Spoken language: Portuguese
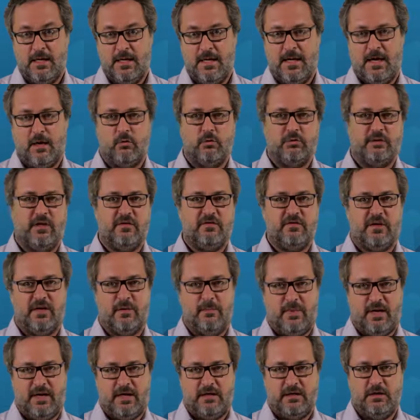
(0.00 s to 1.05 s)
Acontece que,
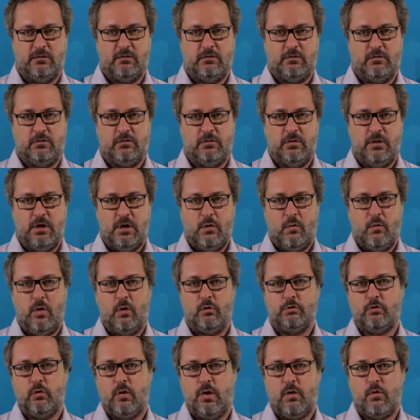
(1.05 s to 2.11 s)
para isso, o
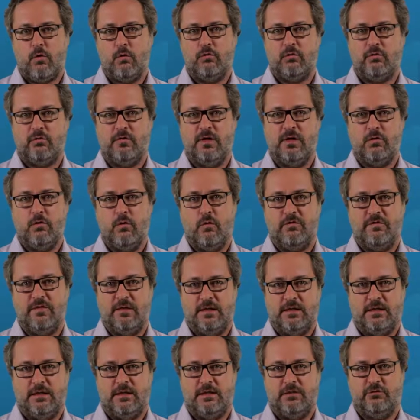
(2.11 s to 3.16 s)
autor aconselha o
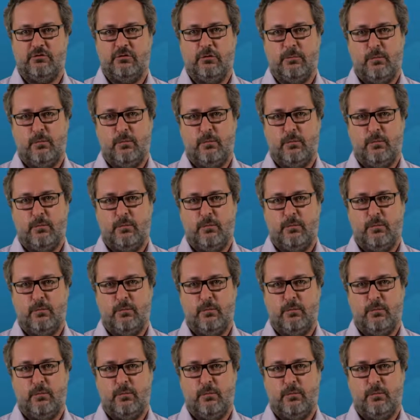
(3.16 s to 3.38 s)
governante,